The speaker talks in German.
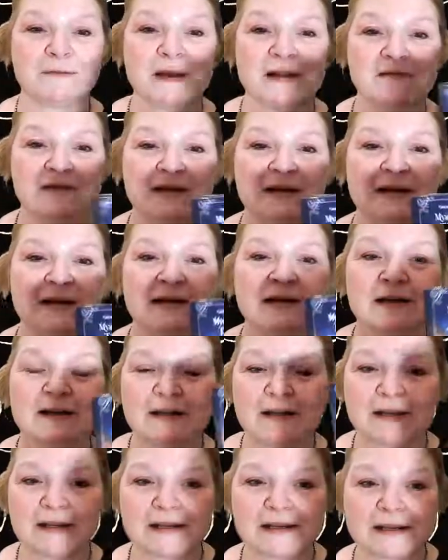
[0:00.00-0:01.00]
mal wieder
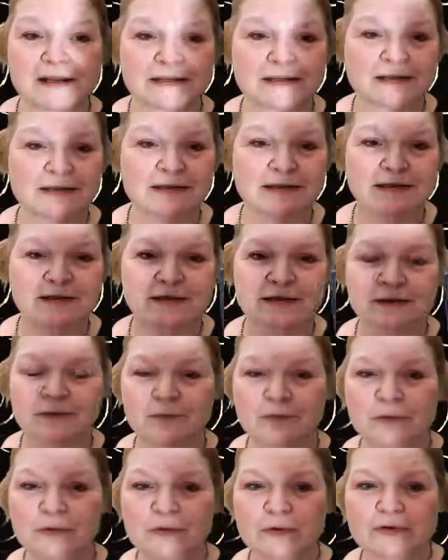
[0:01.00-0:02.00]
das äh,
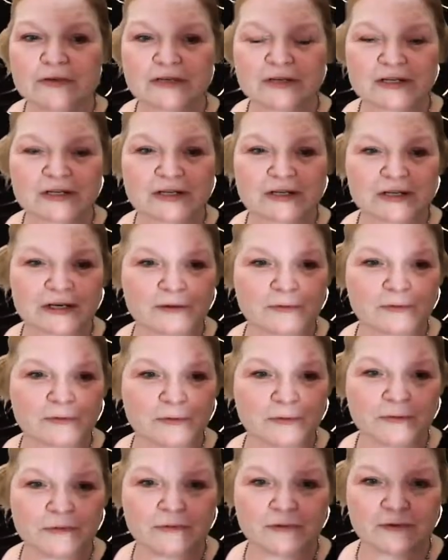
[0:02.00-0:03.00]
mystische
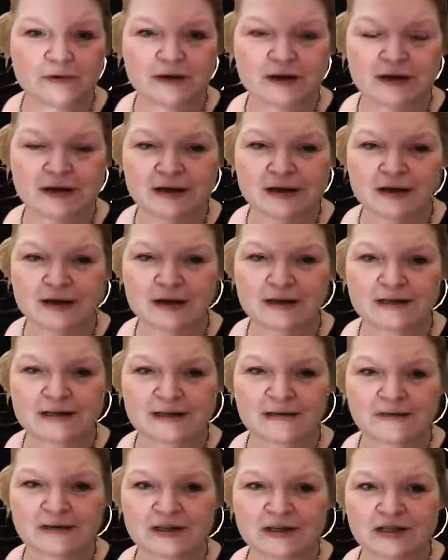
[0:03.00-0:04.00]
Tarot von der
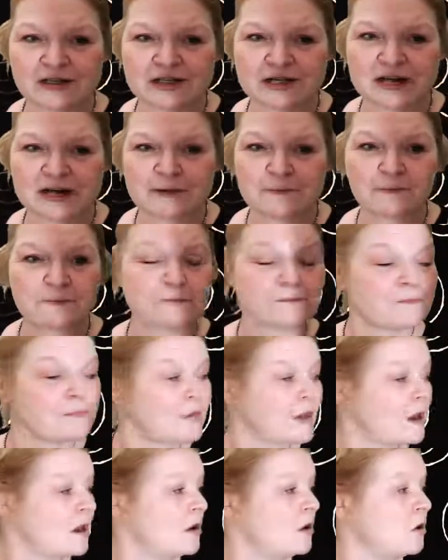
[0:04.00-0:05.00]
Katrin Weltstein
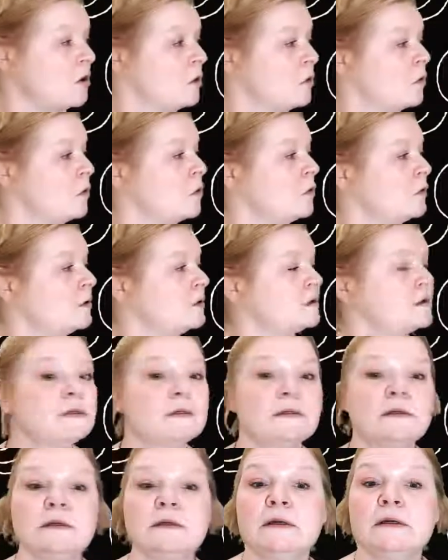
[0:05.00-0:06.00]
und
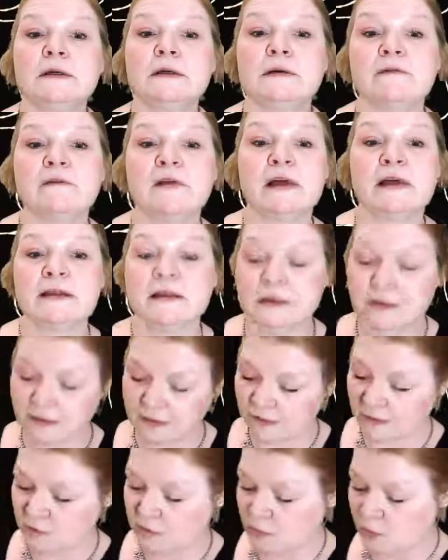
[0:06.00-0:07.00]
werde
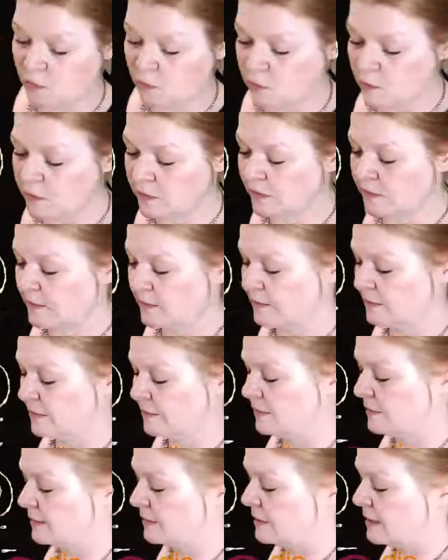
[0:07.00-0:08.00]
nun
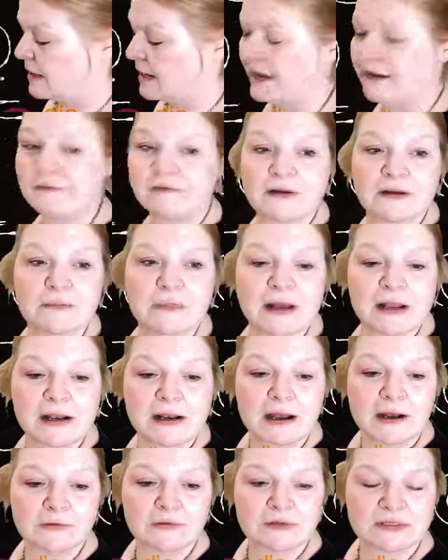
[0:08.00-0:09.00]
einfach mal
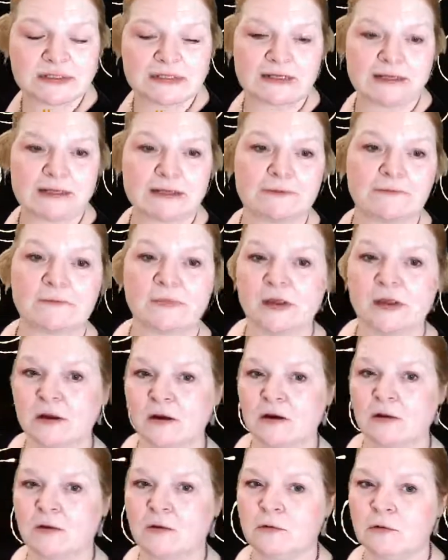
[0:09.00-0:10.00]
auslegen.
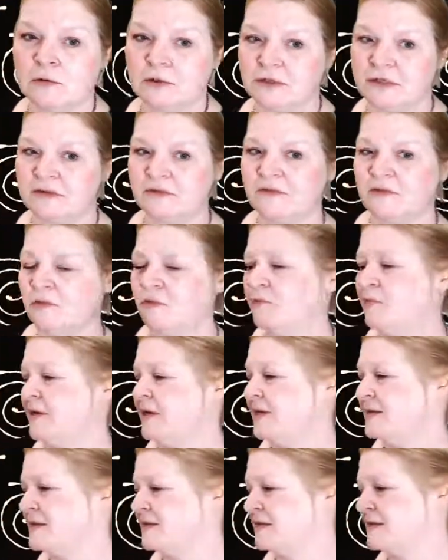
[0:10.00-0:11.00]
Und wie
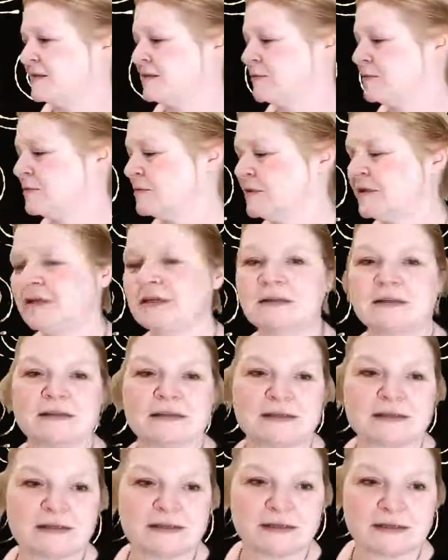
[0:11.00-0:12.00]
üblich ist es so,
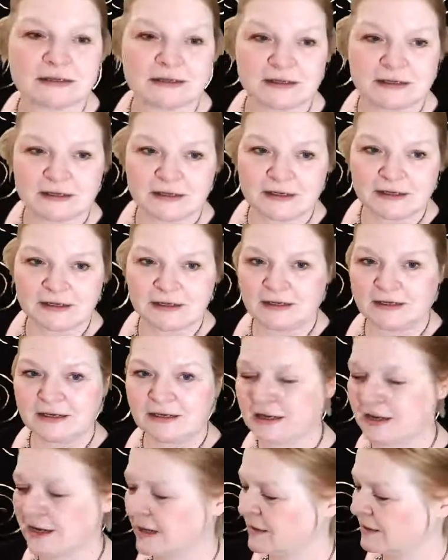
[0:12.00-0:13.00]
dass äh, die
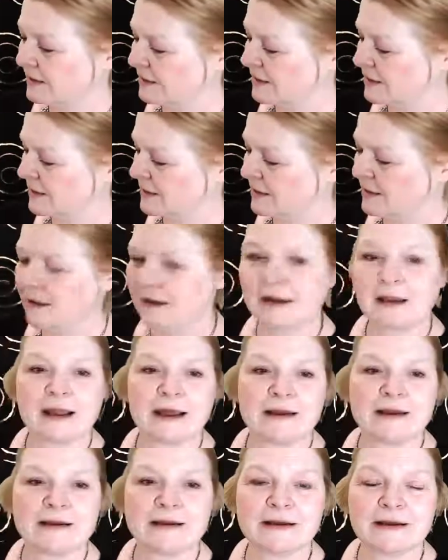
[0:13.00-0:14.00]
Karten
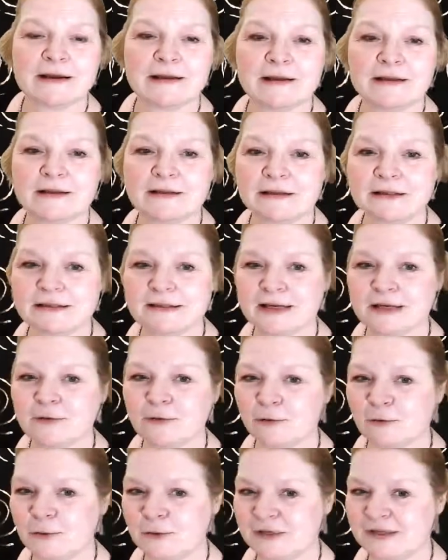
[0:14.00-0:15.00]
leider sehr
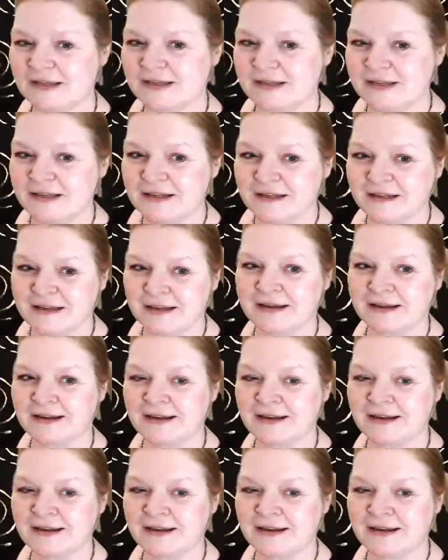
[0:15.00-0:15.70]
groß sind.